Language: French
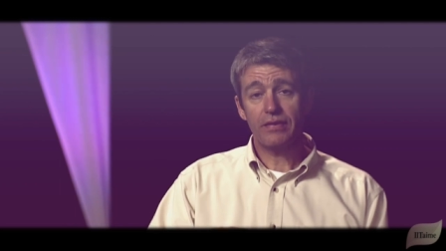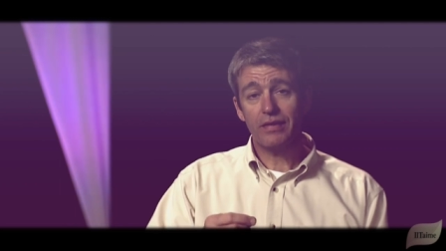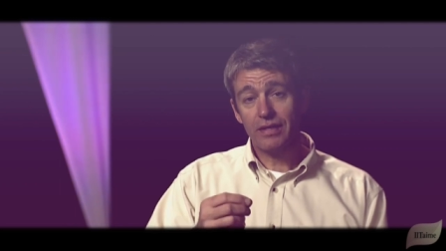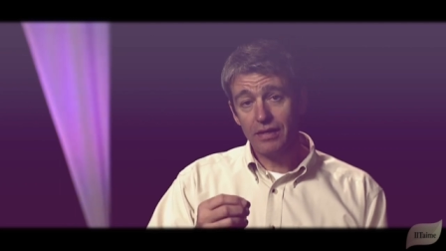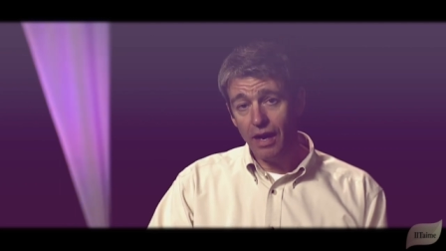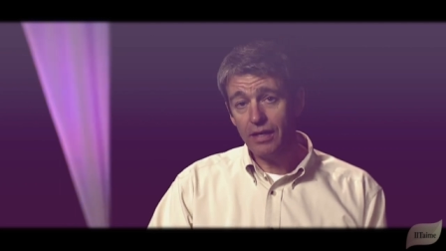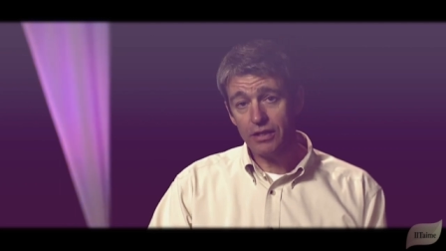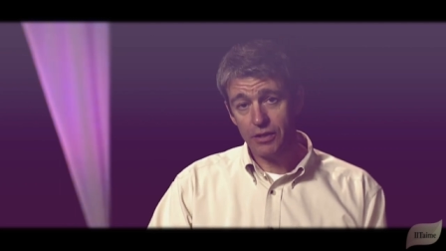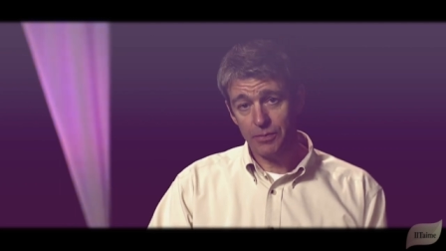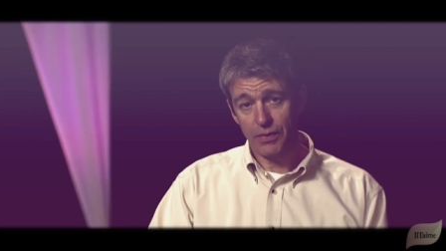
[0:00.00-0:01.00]
que
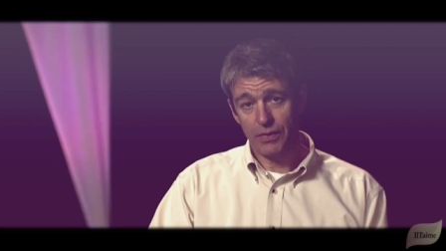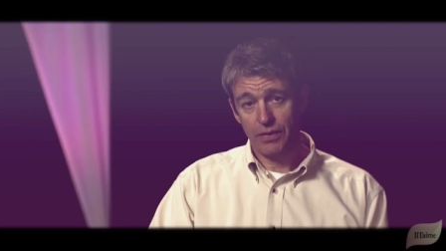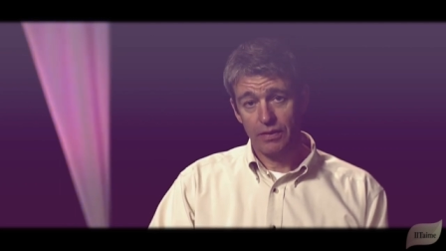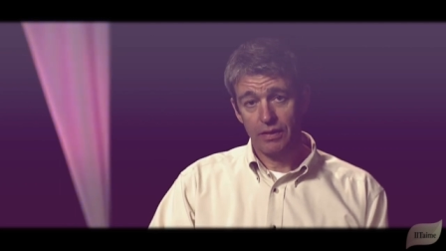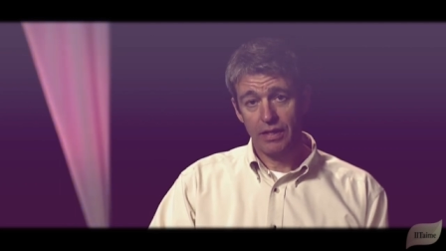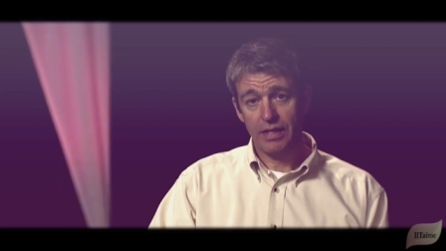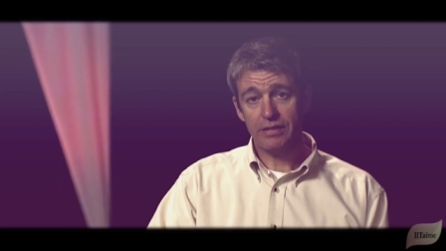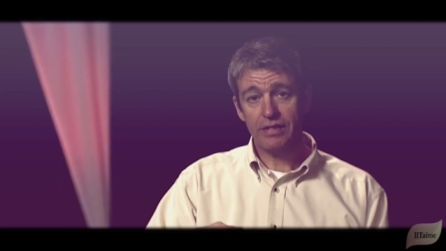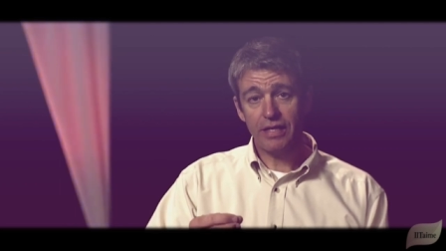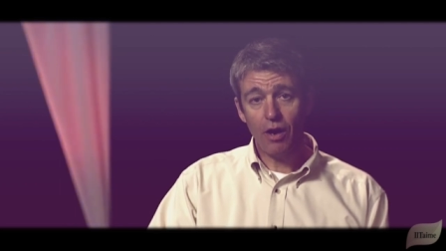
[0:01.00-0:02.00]
l'Évangile est
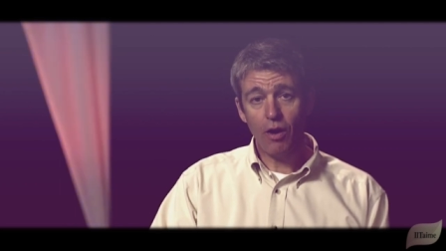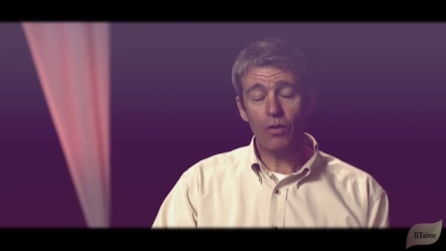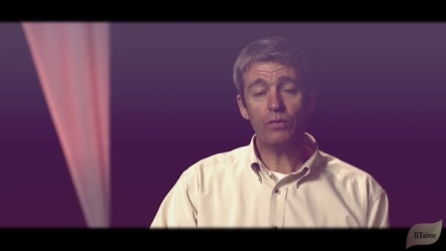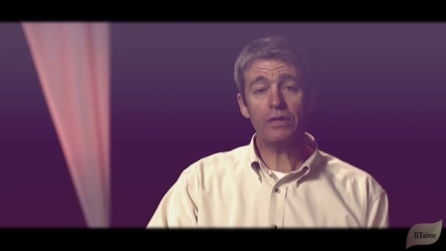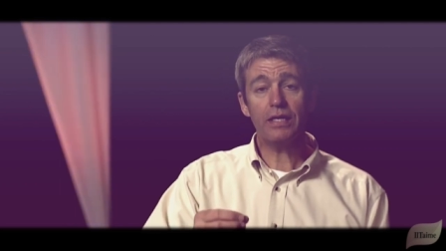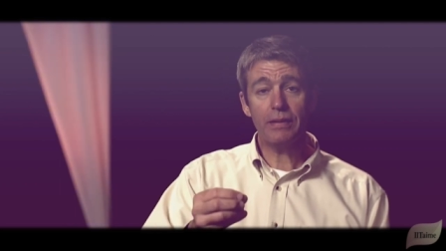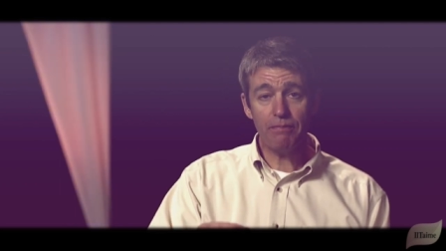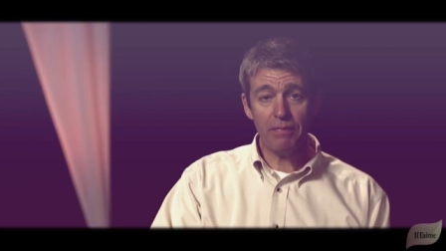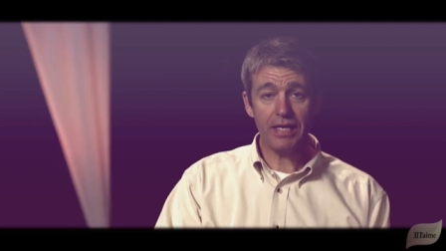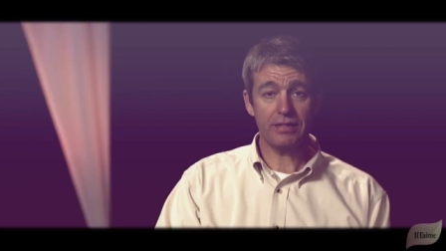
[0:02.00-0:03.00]
le seul
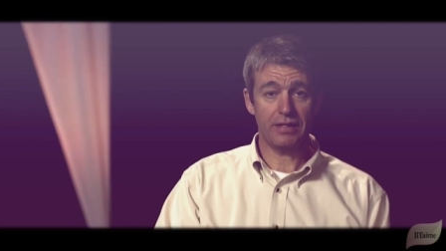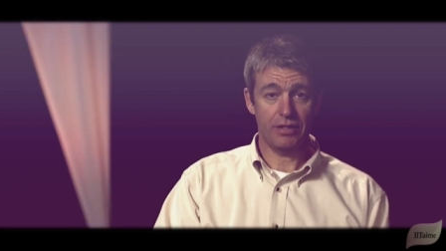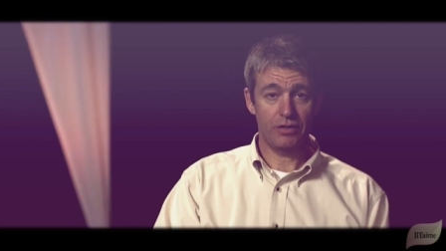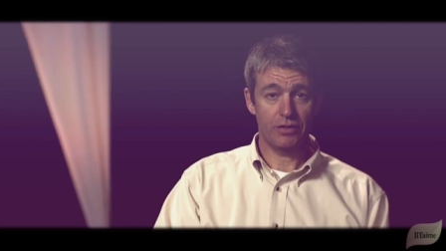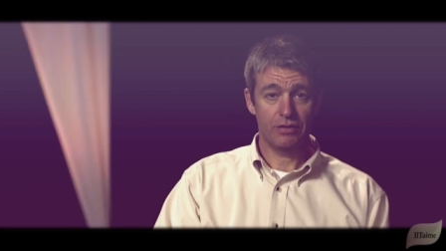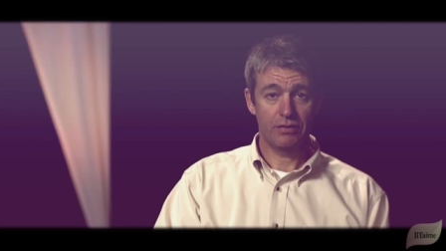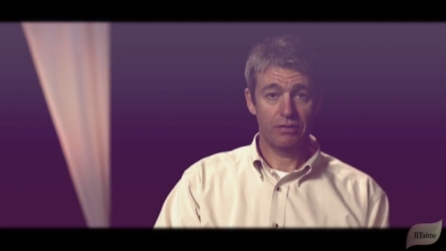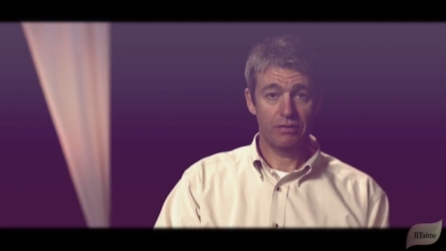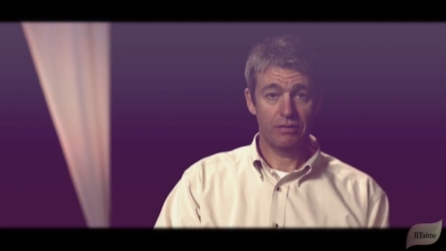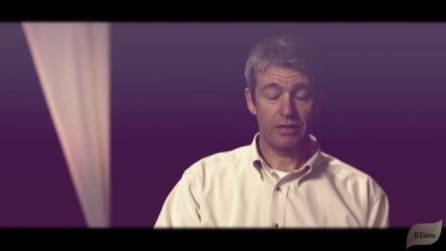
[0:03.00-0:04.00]
message,
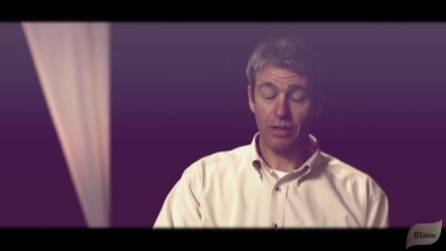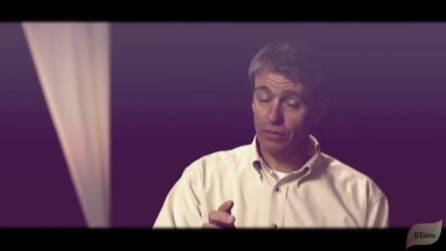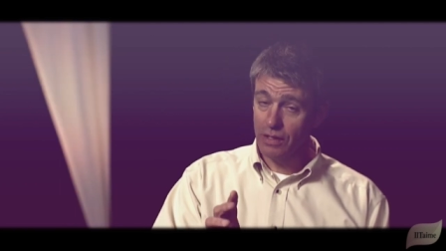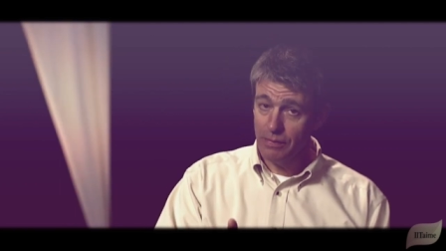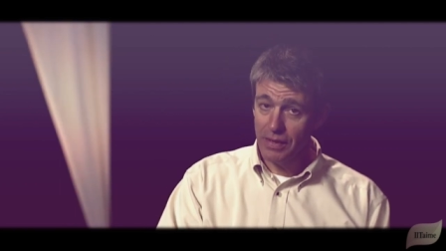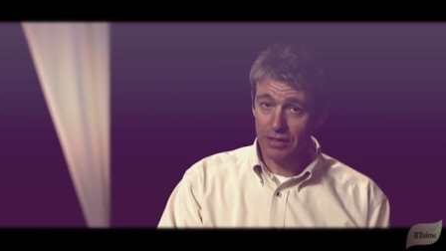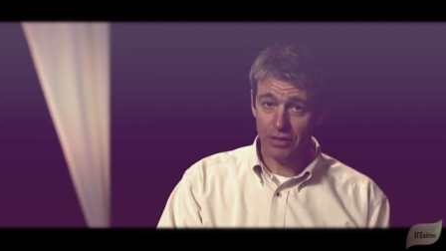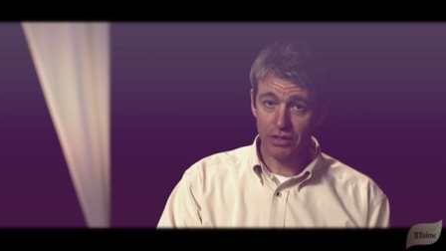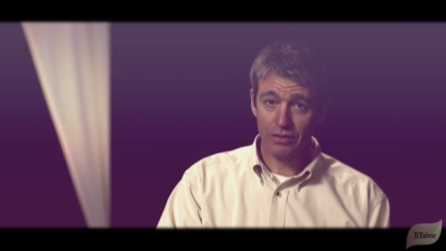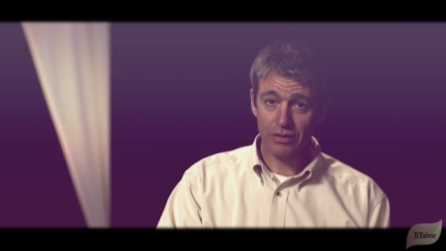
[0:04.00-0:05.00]
le seul
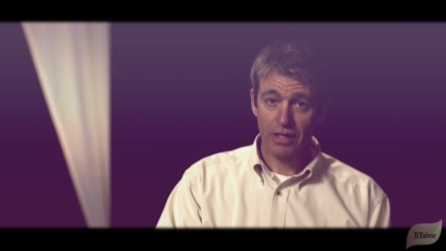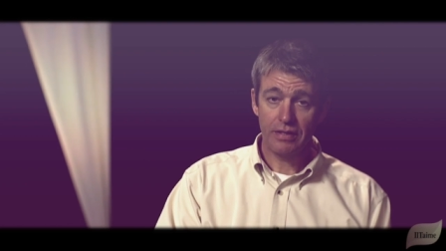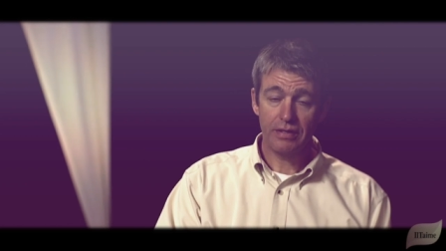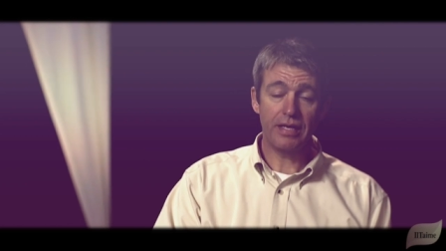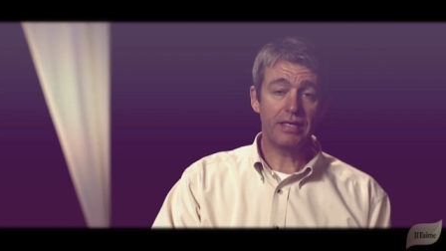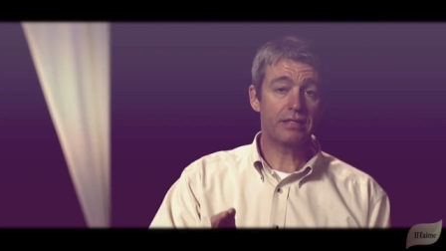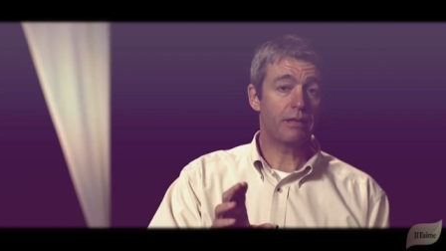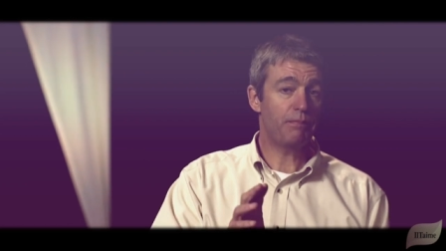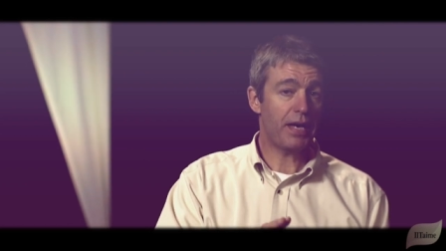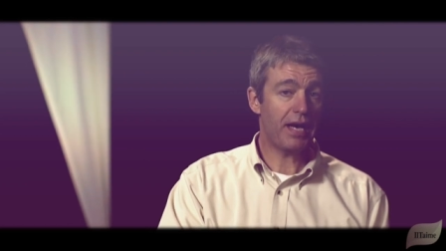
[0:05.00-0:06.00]
message,
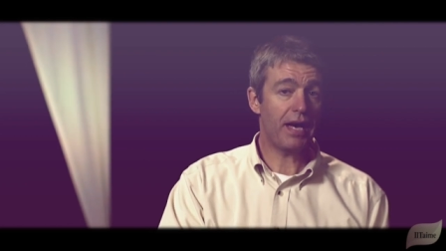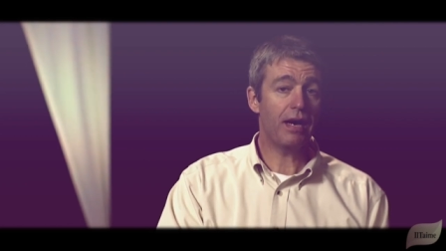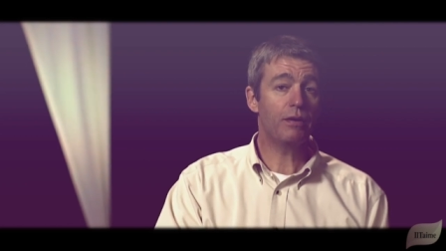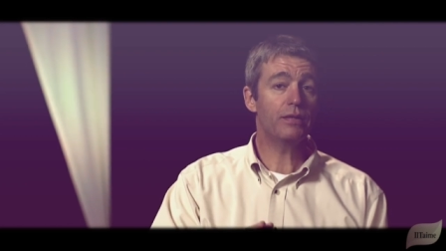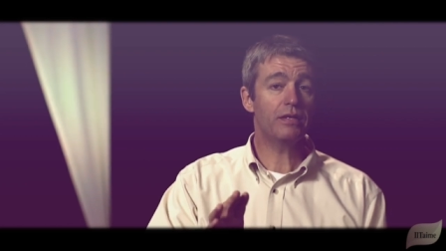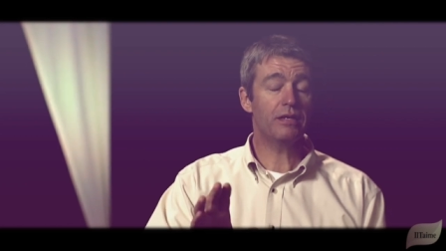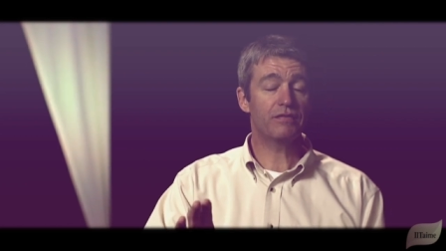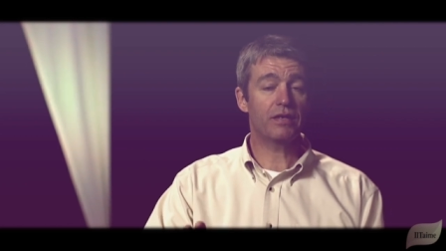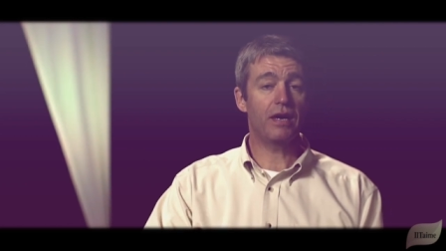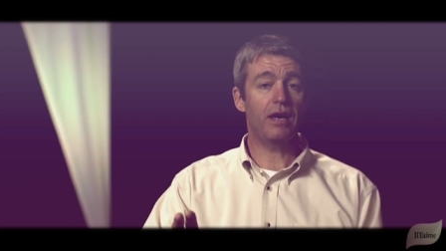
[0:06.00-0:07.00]
qui est la
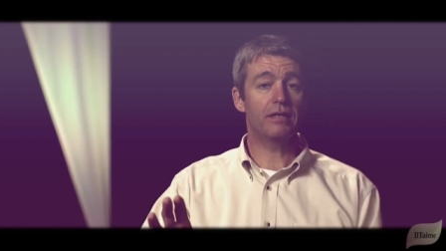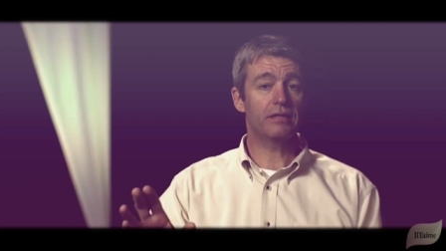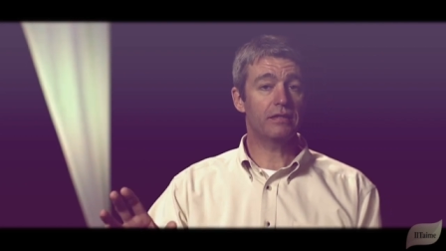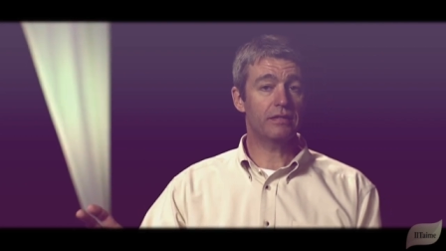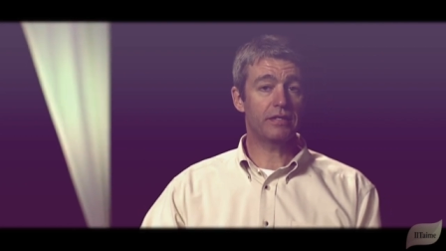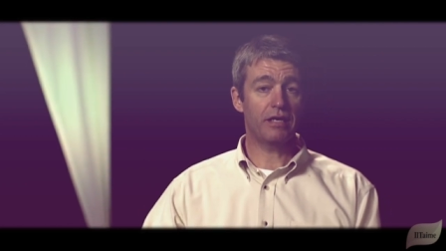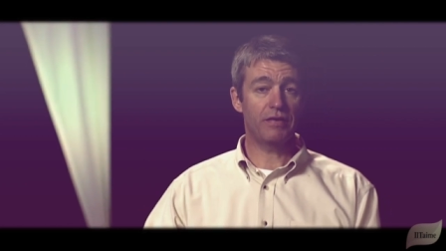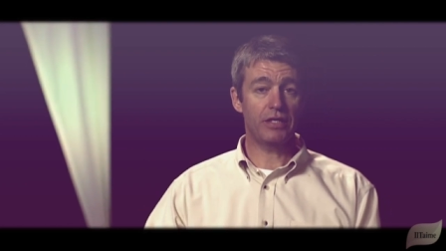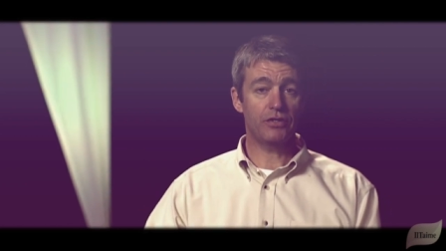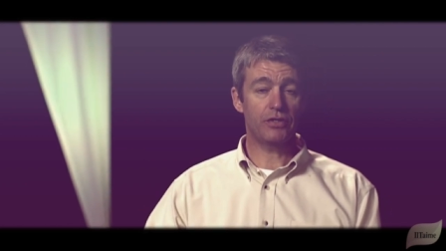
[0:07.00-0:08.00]
puissance de Dieu pour le
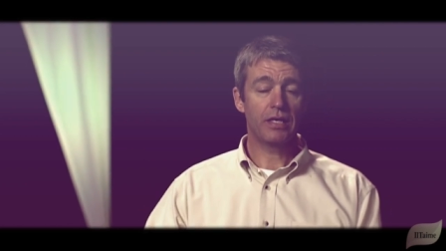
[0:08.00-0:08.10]
salut.